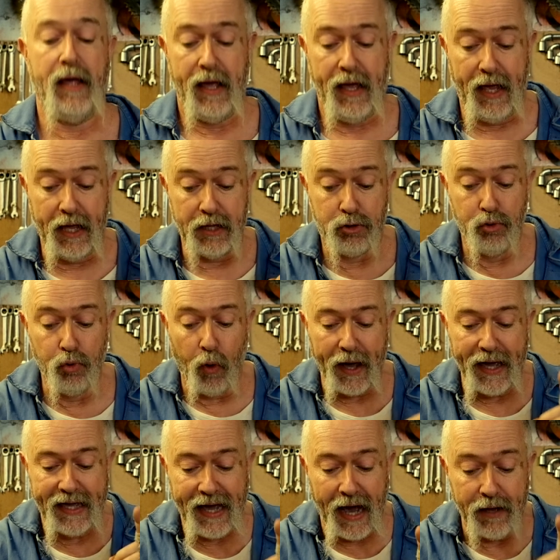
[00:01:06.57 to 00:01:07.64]
et tu
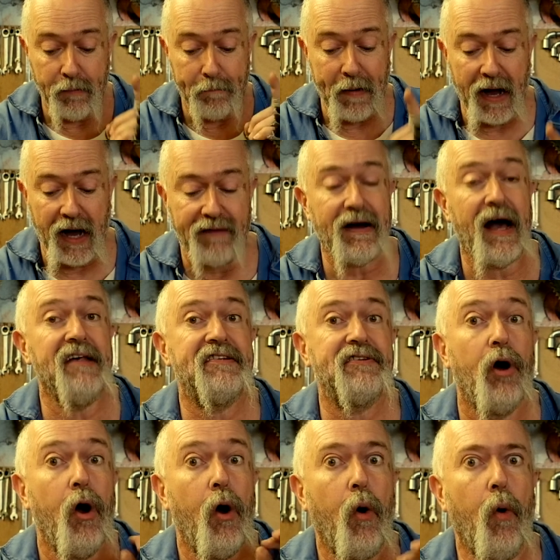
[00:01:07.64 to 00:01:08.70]
ricanes par avance
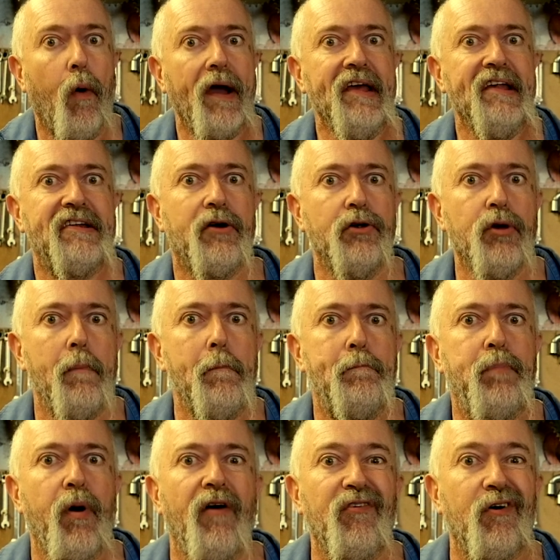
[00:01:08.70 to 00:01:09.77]
au risque de
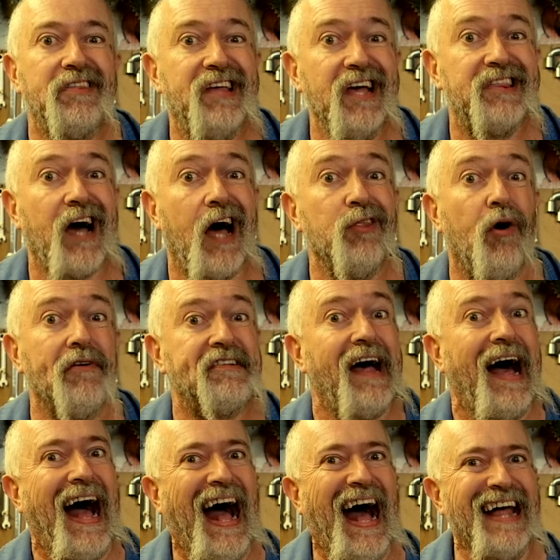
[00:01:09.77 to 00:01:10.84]
pauvre tétanos
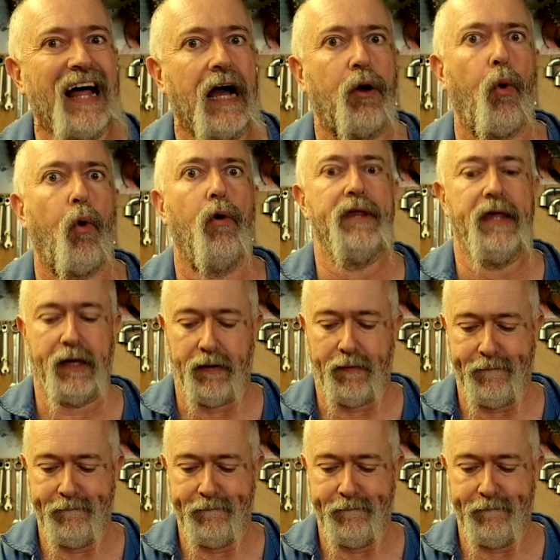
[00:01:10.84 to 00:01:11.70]
anachronique.